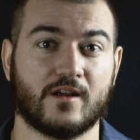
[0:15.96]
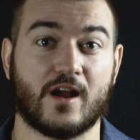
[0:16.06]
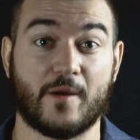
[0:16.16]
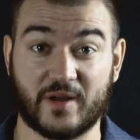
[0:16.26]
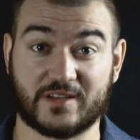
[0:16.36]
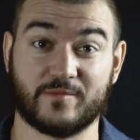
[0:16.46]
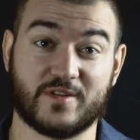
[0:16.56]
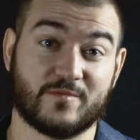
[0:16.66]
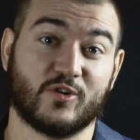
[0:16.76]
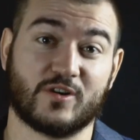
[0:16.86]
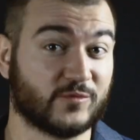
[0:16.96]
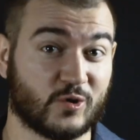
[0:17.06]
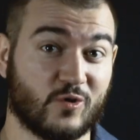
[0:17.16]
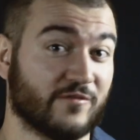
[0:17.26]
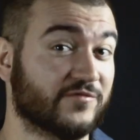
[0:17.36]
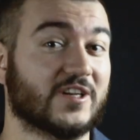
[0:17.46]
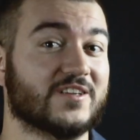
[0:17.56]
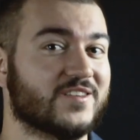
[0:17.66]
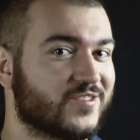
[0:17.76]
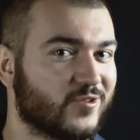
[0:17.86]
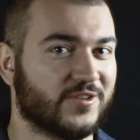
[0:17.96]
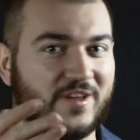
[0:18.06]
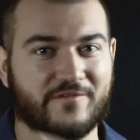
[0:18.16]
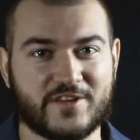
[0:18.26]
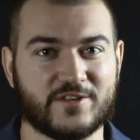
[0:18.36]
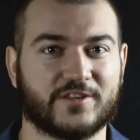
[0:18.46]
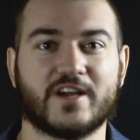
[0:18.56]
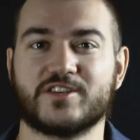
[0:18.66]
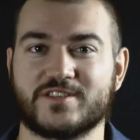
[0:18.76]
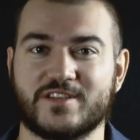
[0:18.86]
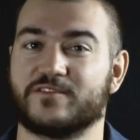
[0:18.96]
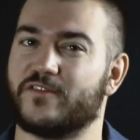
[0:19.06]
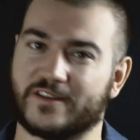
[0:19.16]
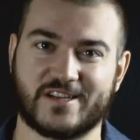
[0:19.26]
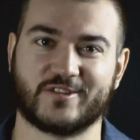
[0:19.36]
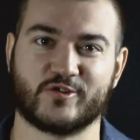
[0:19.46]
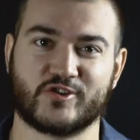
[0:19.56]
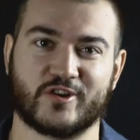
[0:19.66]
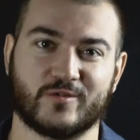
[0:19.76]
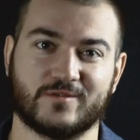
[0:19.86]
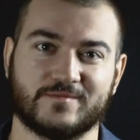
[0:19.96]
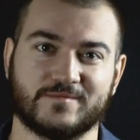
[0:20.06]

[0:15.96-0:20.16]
Об этом и многом другом в традиционном видеодайджесте от fatar.ru.